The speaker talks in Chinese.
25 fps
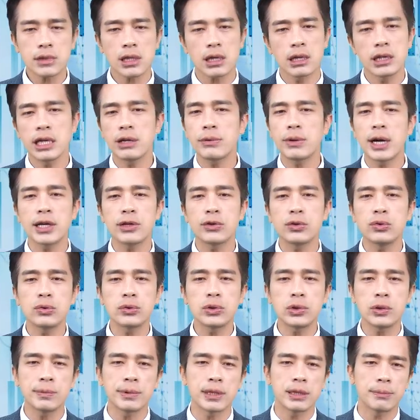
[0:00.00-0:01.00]
另
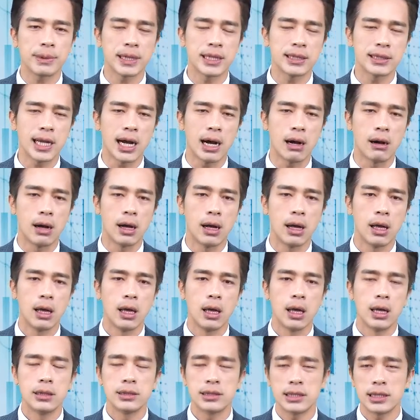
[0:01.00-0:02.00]
外，YouTube 的频道
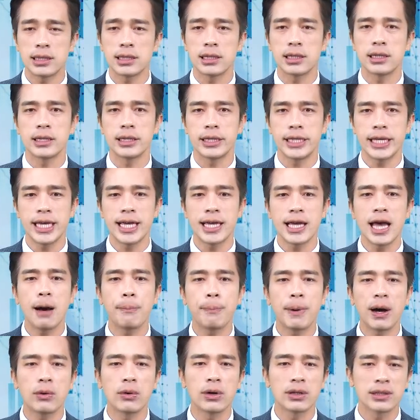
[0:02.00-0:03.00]
记得也要
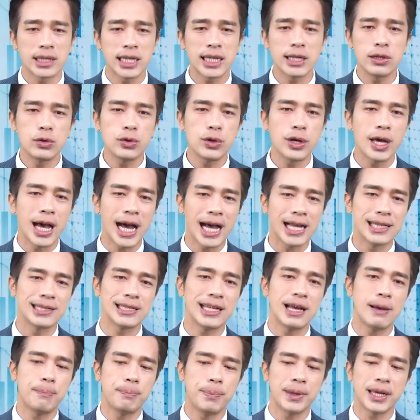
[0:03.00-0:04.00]
帮我订阅、按
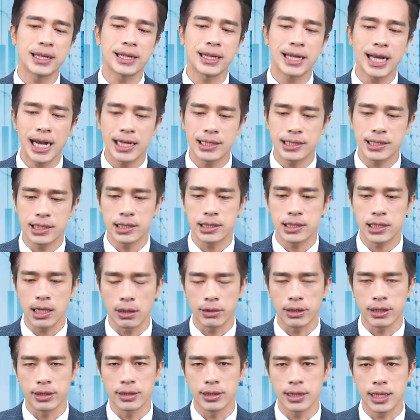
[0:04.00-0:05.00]
赞并开启小
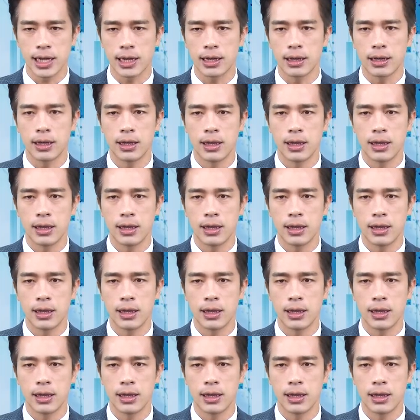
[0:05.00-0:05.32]
铃铛。